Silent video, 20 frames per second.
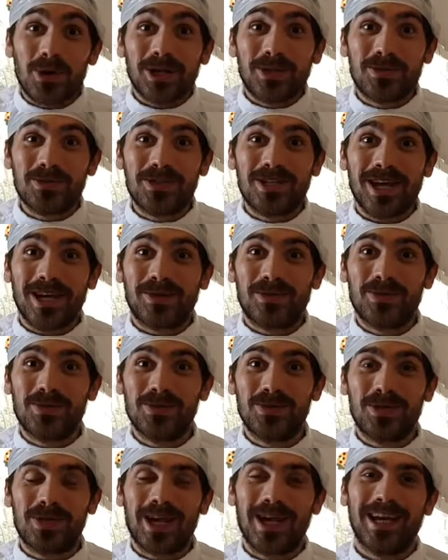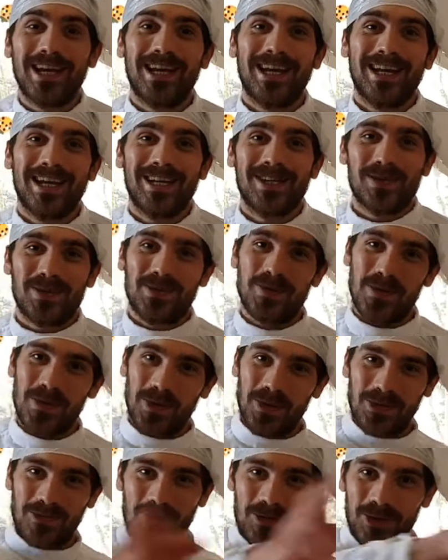à toutes et à tous, je suis heureux
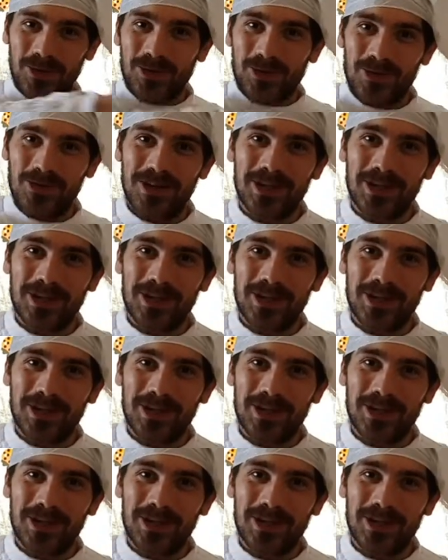de vous retrouver